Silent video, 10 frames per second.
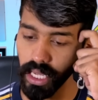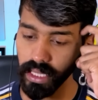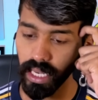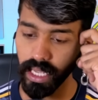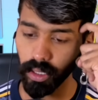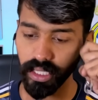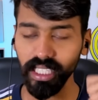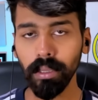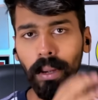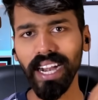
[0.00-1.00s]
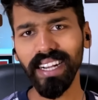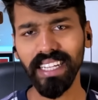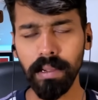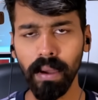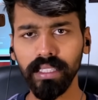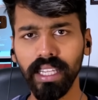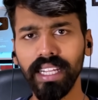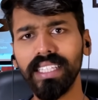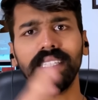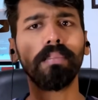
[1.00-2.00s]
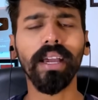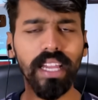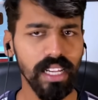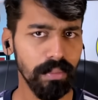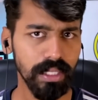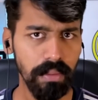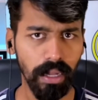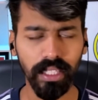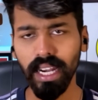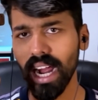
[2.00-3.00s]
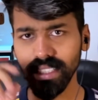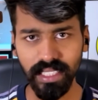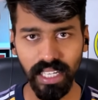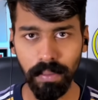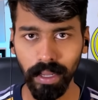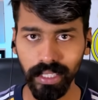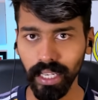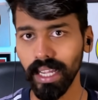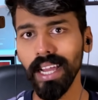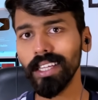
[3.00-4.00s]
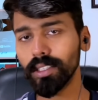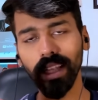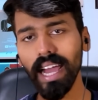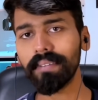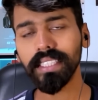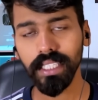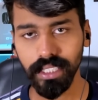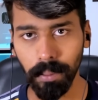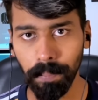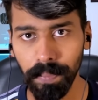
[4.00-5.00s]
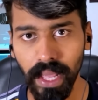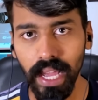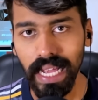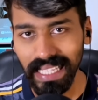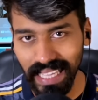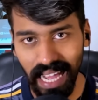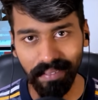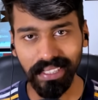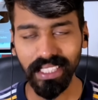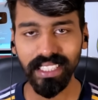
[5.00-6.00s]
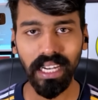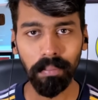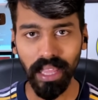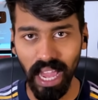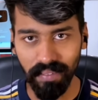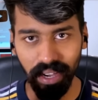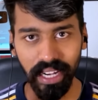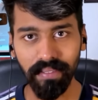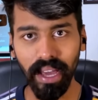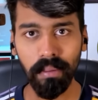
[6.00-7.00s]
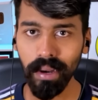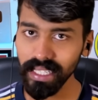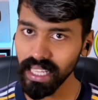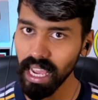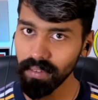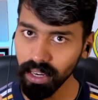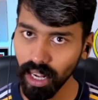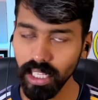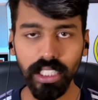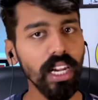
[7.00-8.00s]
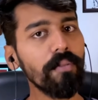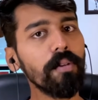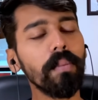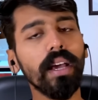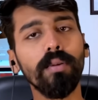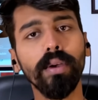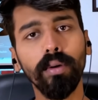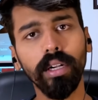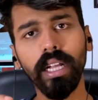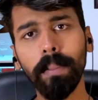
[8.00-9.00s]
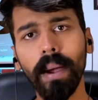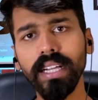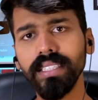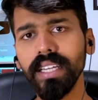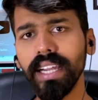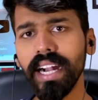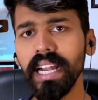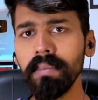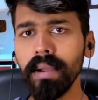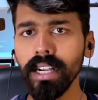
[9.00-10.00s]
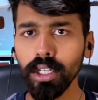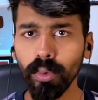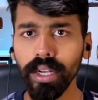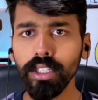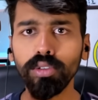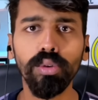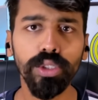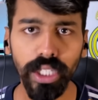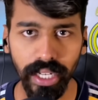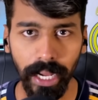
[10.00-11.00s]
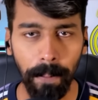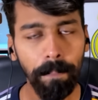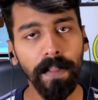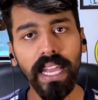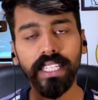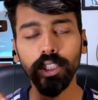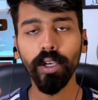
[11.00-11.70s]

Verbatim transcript: एक तरीका होता है ना जब ब्राइटन की बात करें जैसे बाकी क्लब्स की बात करें आर्सनल की बात करें सो दे हैव अ सिस्टम दे हैव अ सिस्टम दे हैव अ इन्वायरमेंट दे हैव अ कल्चर या फिर मैं कहूँ कि उनके पास एक रेडीमेड टोनिक सोल्यूशन है जो